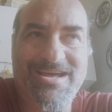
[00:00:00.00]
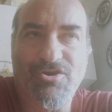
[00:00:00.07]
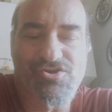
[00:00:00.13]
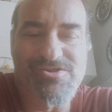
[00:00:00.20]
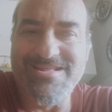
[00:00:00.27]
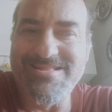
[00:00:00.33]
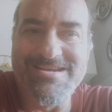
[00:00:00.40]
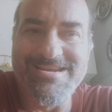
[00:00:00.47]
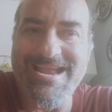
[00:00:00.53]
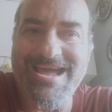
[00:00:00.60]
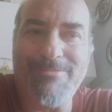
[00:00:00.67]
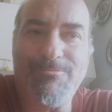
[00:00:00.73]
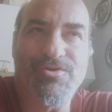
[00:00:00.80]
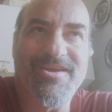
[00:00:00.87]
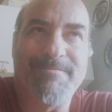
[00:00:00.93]
la rosa del
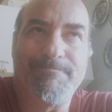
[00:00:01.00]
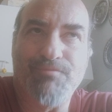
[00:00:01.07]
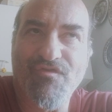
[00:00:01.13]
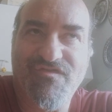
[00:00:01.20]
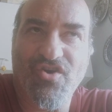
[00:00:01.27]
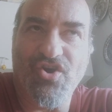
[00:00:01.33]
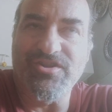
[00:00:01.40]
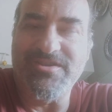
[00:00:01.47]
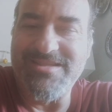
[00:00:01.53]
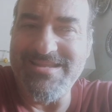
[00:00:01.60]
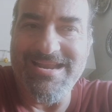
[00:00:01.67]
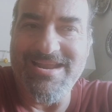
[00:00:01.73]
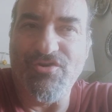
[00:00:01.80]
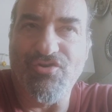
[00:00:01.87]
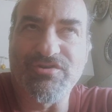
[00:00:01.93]
Napoli è più forte
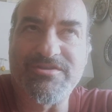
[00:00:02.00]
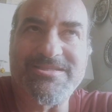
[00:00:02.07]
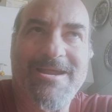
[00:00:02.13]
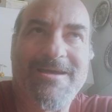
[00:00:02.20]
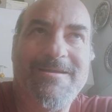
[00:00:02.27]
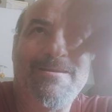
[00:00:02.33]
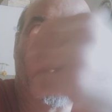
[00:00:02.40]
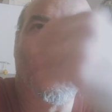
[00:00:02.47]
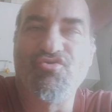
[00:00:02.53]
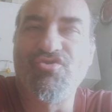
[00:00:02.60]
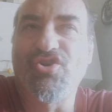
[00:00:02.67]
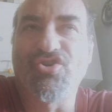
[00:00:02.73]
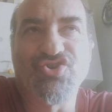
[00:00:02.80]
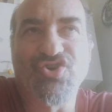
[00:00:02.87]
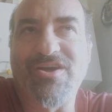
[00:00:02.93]
della nostra.
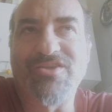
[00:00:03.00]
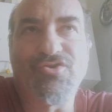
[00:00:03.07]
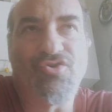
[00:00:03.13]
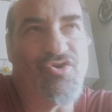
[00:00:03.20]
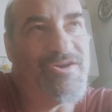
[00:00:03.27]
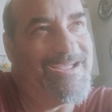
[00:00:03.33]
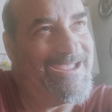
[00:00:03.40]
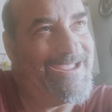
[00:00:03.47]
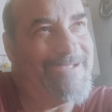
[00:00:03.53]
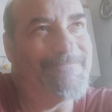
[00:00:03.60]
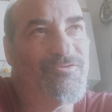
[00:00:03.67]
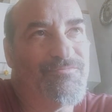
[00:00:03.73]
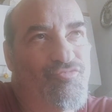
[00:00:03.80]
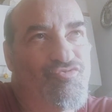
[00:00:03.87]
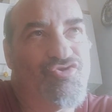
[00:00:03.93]
L'unico giocatore
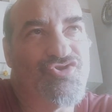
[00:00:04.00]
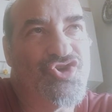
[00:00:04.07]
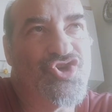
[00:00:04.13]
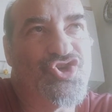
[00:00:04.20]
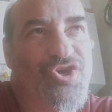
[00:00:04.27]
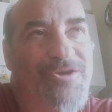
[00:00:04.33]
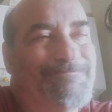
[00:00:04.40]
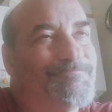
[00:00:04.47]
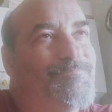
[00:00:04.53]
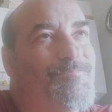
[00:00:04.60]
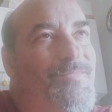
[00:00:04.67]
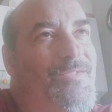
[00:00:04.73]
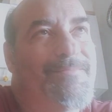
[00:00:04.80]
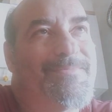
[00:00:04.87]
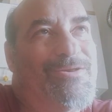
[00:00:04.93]
che uno dice,
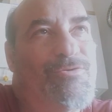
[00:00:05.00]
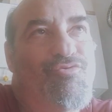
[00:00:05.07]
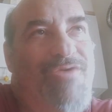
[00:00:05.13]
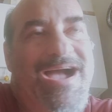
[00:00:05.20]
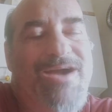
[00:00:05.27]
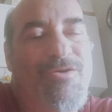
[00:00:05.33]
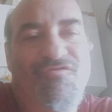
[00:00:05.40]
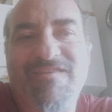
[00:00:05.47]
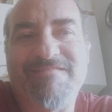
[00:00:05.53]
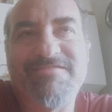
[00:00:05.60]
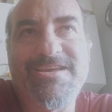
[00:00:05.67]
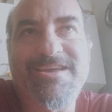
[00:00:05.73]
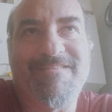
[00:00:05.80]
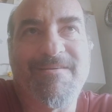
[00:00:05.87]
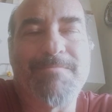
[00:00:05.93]
Lukaku va
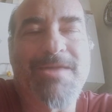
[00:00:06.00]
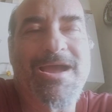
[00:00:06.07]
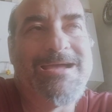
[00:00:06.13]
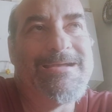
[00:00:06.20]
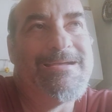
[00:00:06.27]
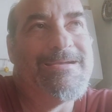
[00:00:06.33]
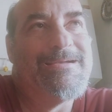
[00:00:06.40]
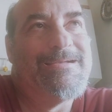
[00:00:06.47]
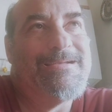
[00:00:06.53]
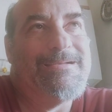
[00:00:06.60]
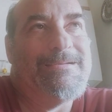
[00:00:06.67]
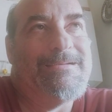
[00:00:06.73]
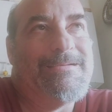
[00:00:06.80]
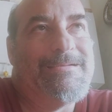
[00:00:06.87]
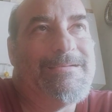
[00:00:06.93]
via, vabbè,
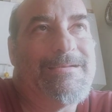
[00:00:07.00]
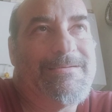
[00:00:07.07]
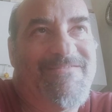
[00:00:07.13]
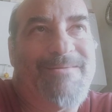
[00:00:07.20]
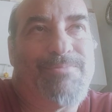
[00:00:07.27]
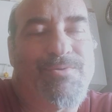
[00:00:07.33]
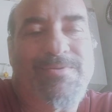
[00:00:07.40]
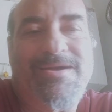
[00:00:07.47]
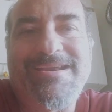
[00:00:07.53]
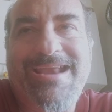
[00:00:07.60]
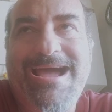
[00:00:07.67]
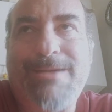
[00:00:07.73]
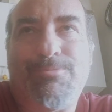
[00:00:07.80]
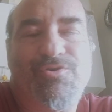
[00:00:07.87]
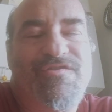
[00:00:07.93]
va proprio al
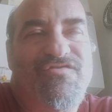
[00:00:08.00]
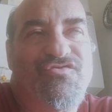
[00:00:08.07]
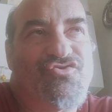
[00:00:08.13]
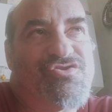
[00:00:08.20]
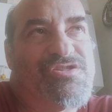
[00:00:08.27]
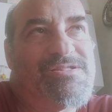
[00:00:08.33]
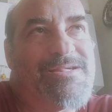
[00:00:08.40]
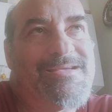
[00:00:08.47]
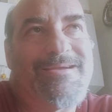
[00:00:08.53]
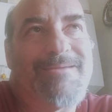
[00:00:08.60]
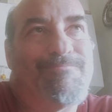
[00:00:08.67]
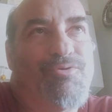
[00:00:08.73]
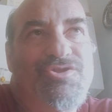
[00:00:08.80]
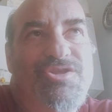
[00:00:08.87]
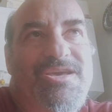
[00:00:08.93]
Napoli forse,
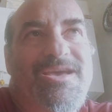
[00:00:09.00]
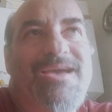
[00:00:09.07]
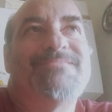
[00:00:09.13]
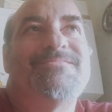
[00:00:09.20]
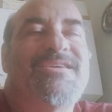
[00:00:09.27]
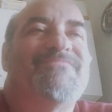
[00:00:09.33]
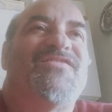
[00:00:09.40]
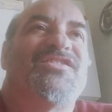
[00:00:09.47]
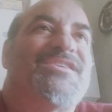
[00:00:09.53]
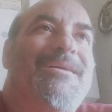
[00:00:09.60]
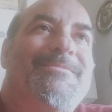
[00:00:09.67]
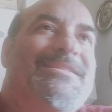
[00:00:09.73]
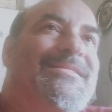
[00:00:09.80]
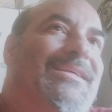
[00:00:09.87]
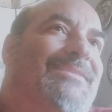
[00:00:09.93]
che può dire, sì,
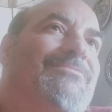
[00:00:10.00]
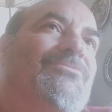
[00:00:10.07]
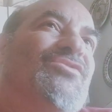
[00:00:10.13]
effettivamente